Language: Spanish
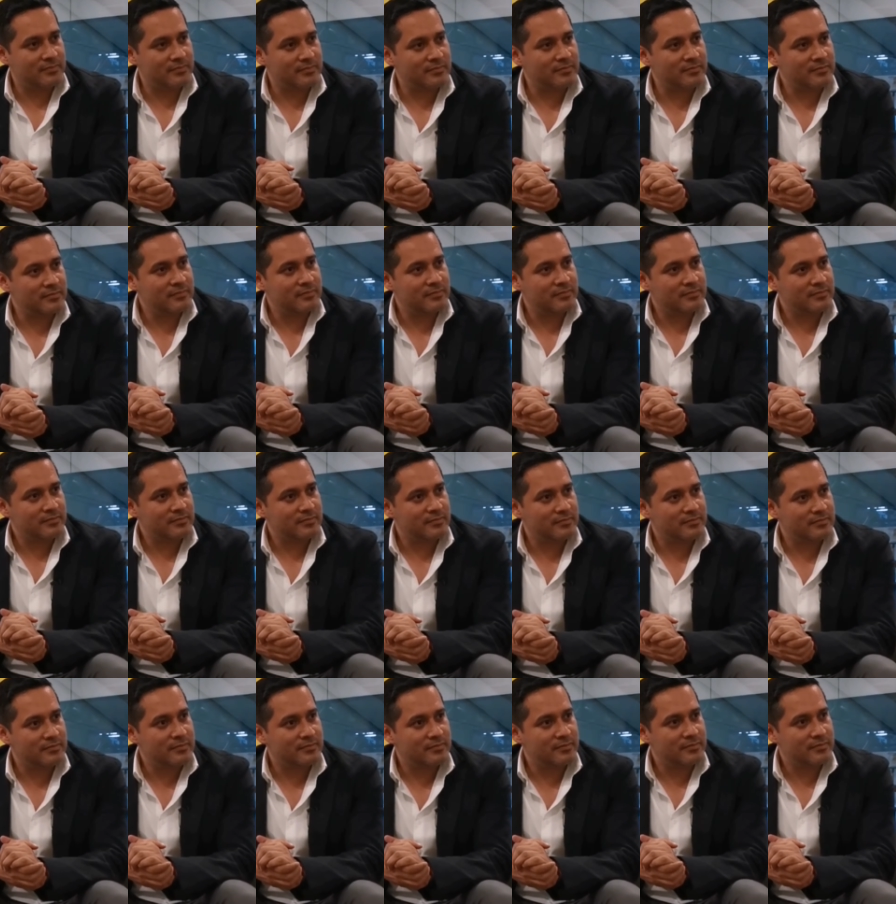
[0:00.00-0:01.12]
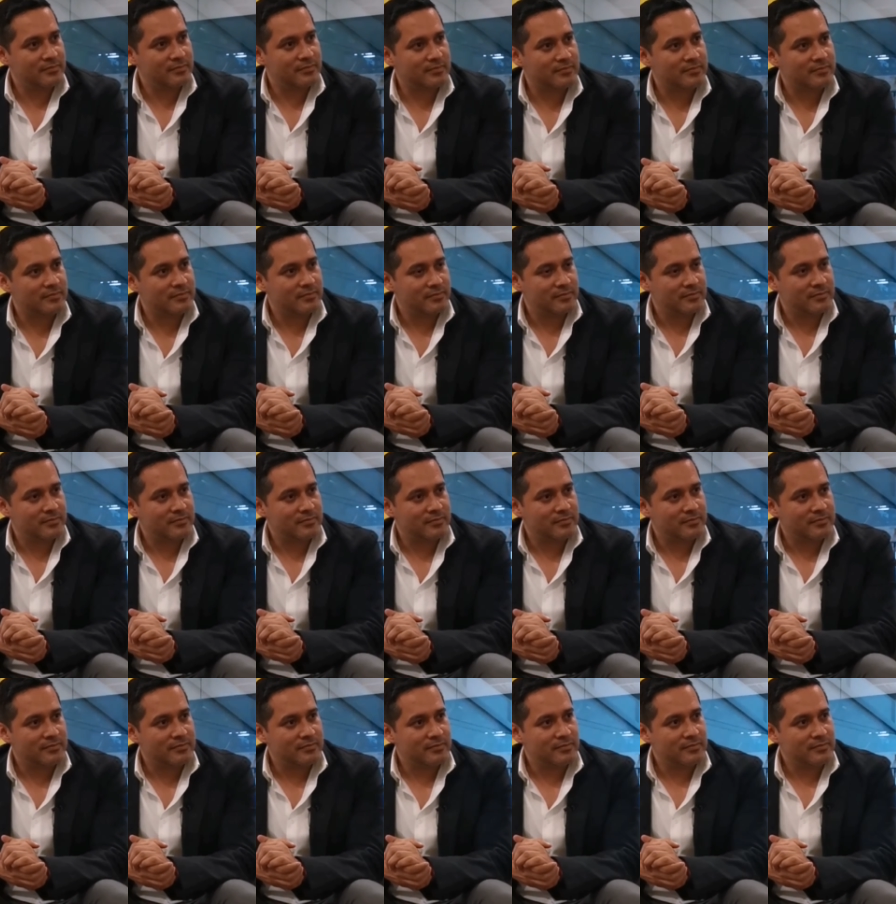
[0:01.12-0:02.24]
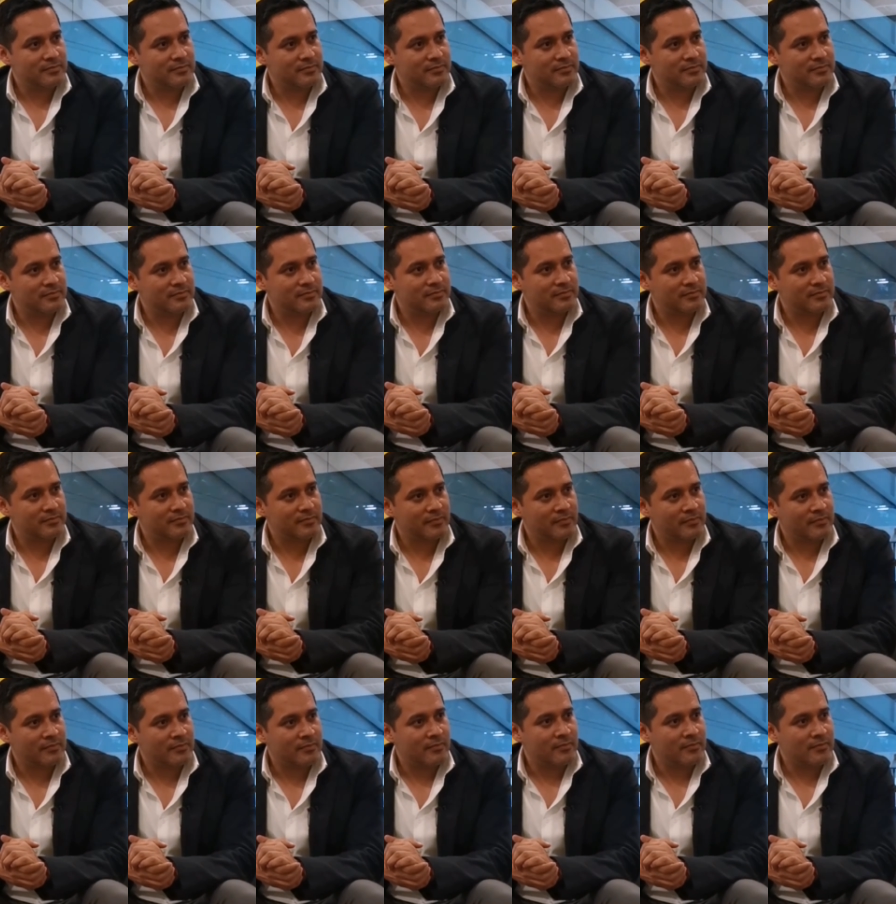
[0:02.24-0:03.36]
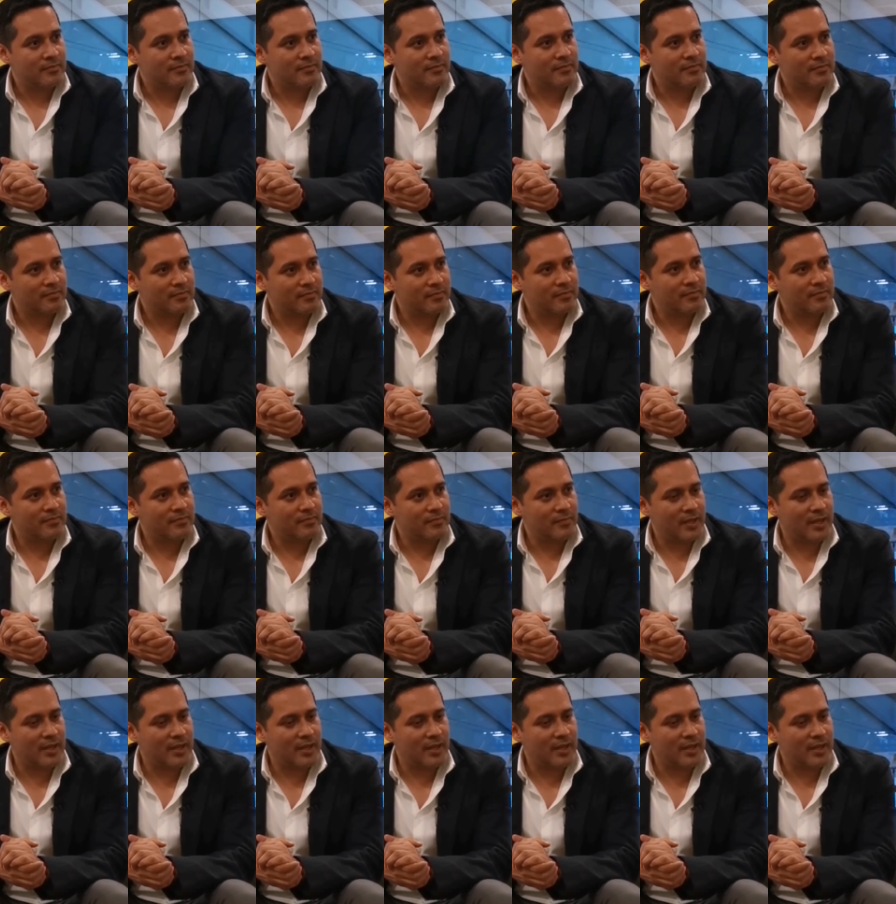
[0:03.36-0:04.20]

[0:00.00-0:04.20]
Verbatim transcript: los costos que van a tener en el mercado y si ya están disponibles aquí en México.